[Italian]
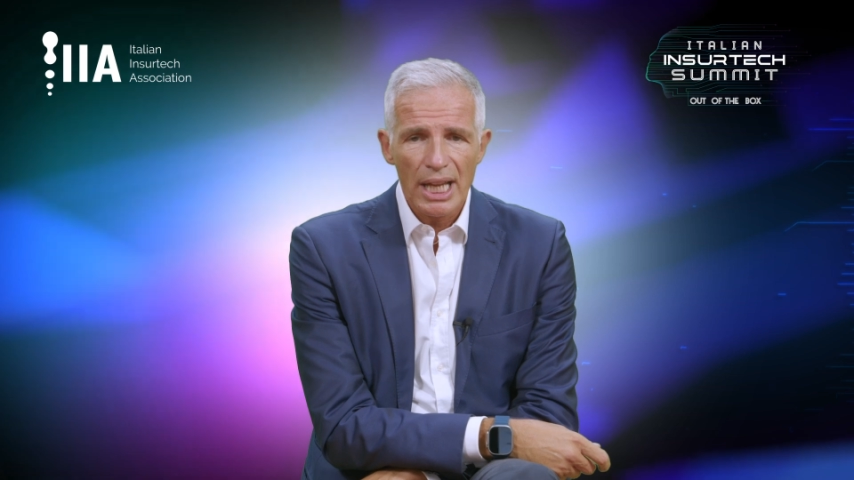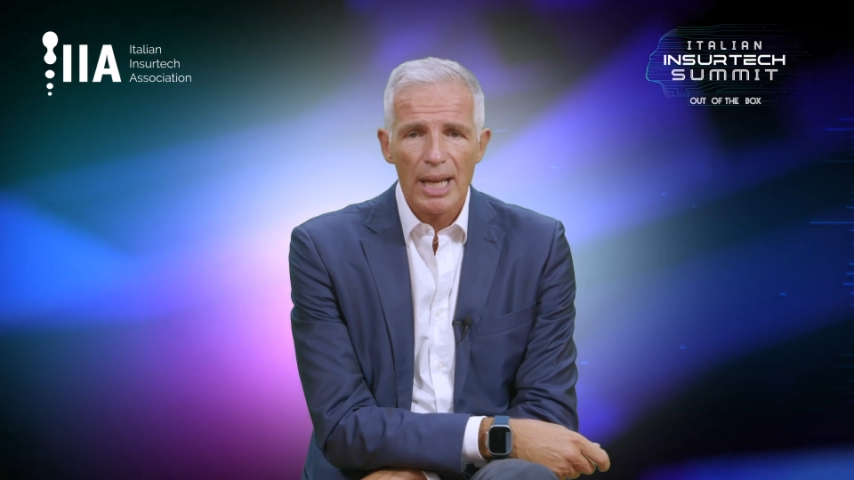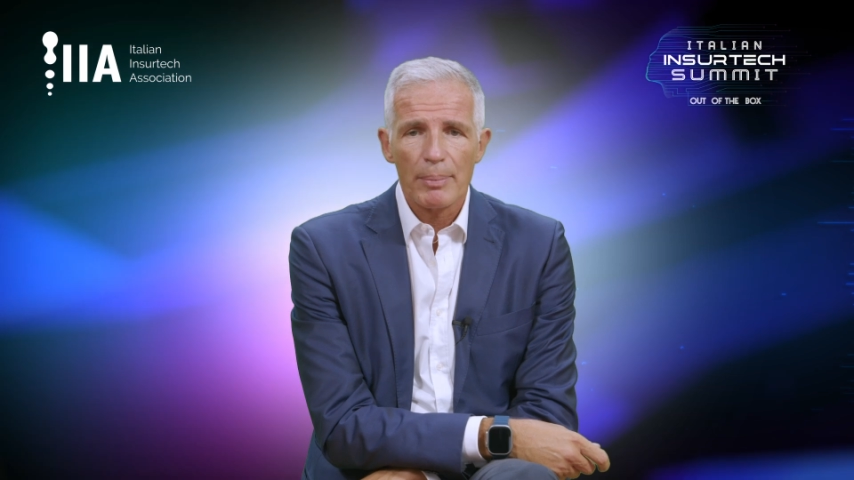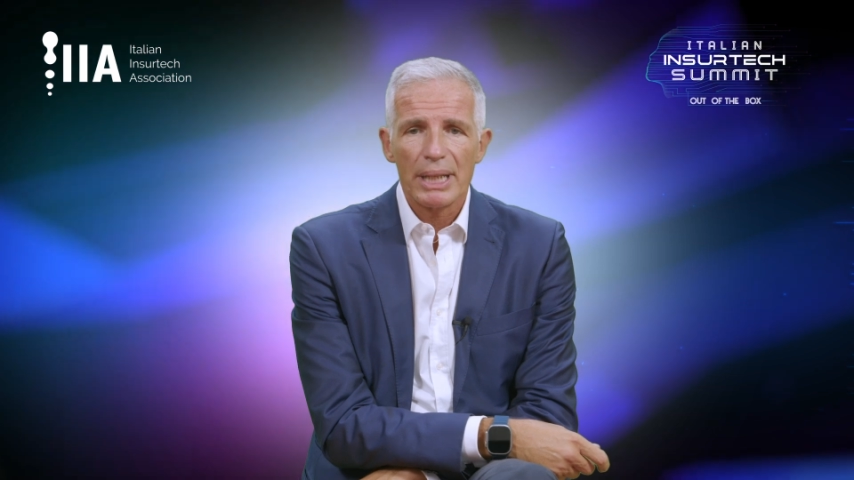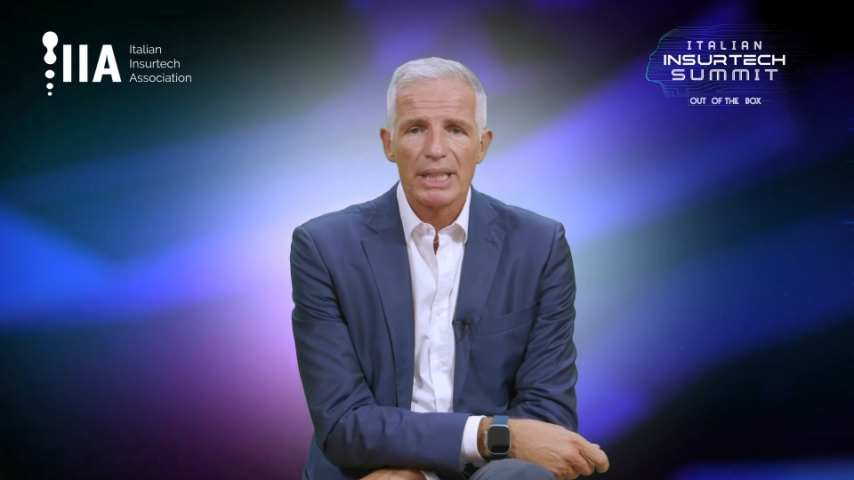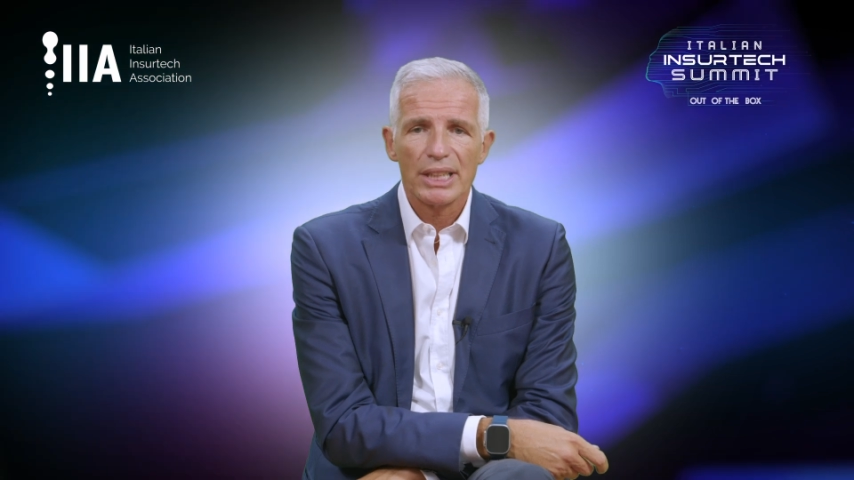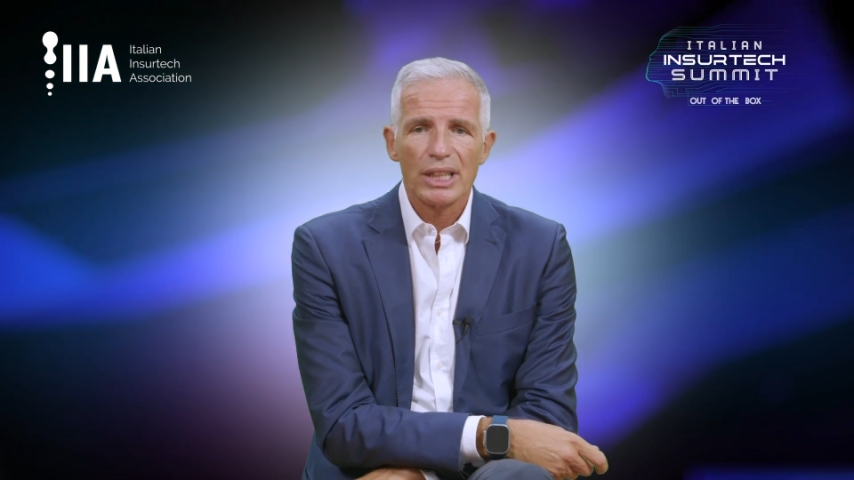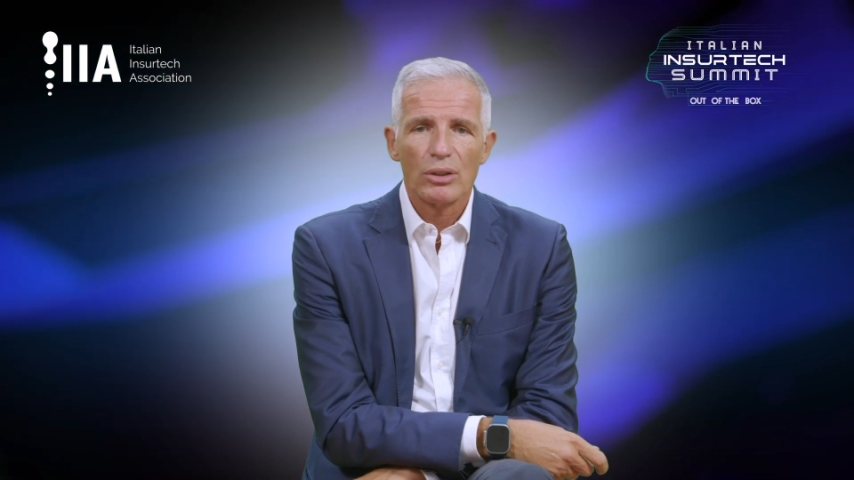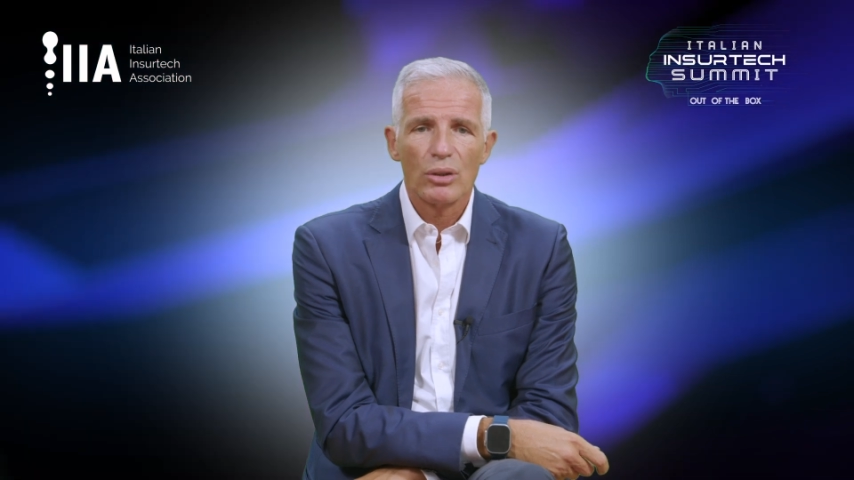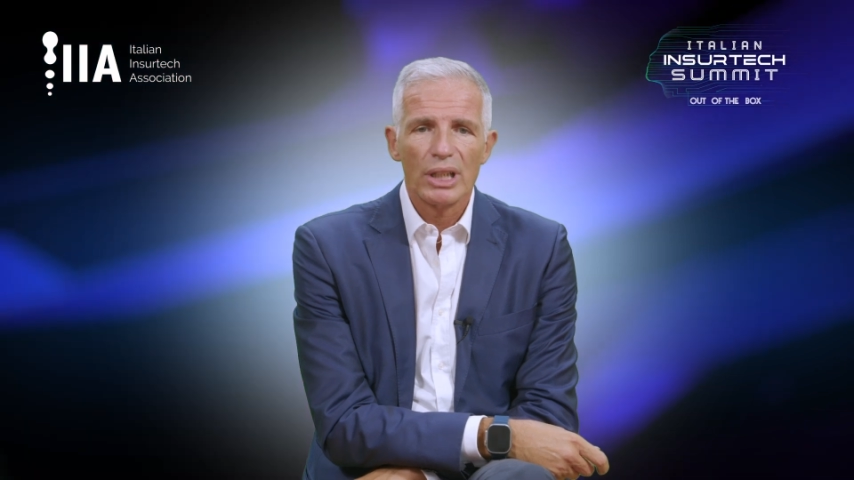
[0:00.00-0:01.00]
e per i
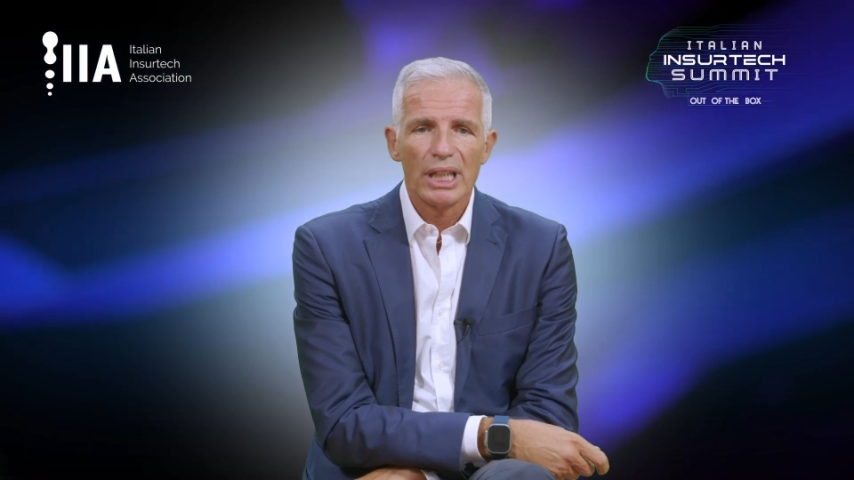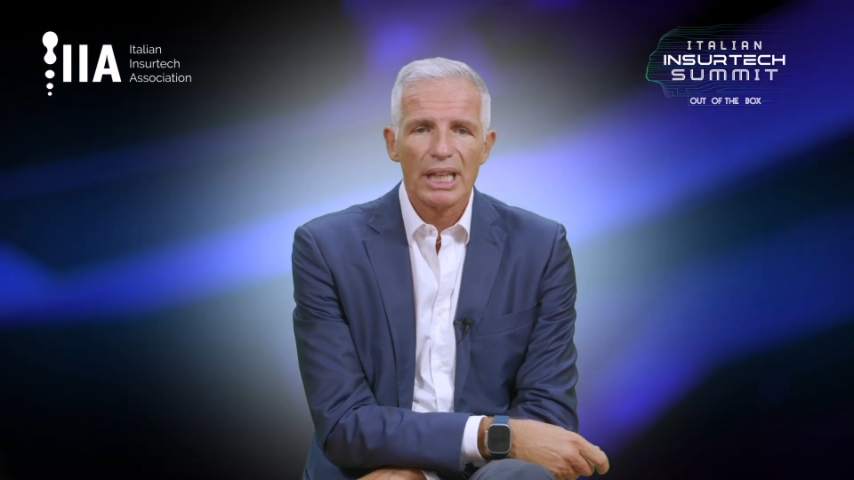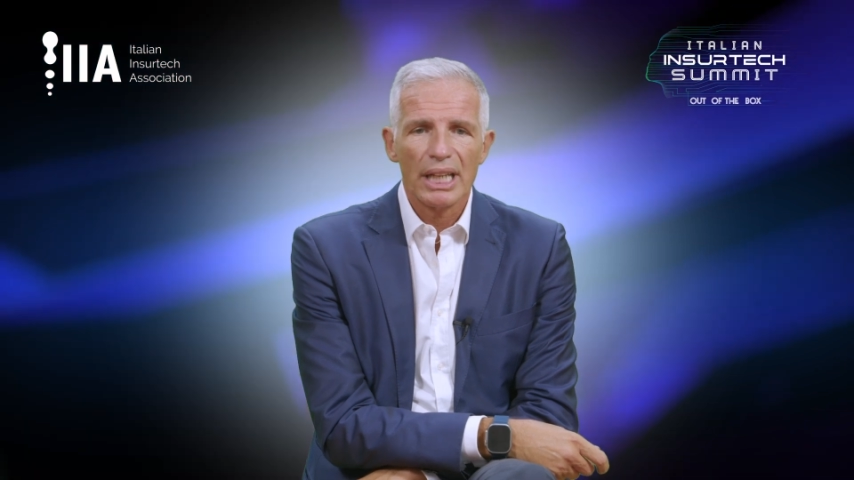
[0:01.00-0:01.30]
singoli